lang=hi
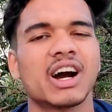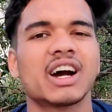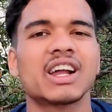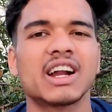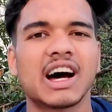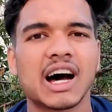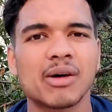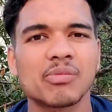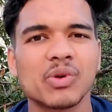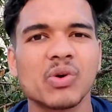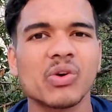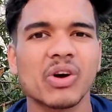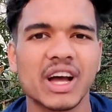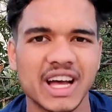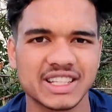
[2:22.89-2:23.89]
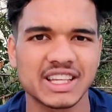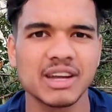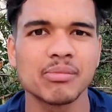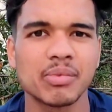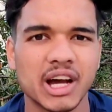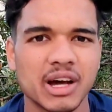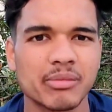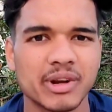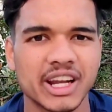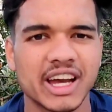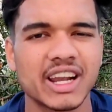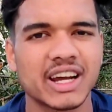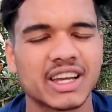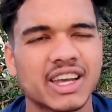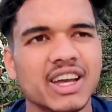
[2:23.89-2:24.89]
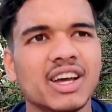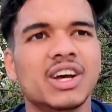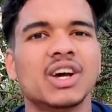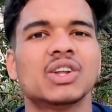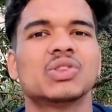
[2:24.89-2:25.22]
अगर आप लोग ऐसा ही प्यार बनाए रखें